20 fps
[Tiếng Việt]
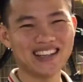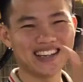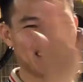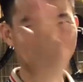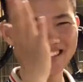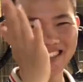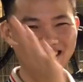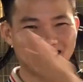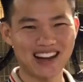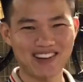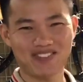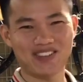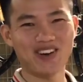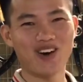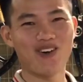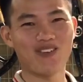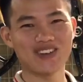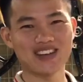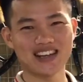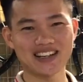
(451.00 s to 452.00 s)
bây giờ lĩnh sẽ đập
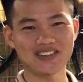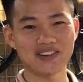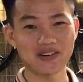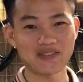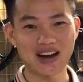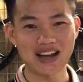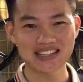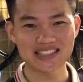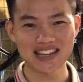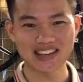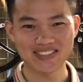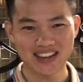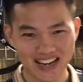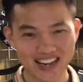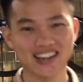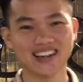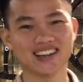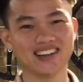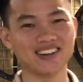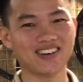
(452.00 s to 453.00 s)
cái hộp này ra cho các bạn xem
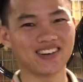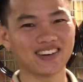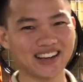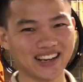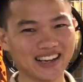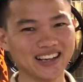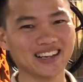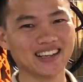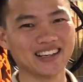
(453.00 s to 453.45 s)
nhá ok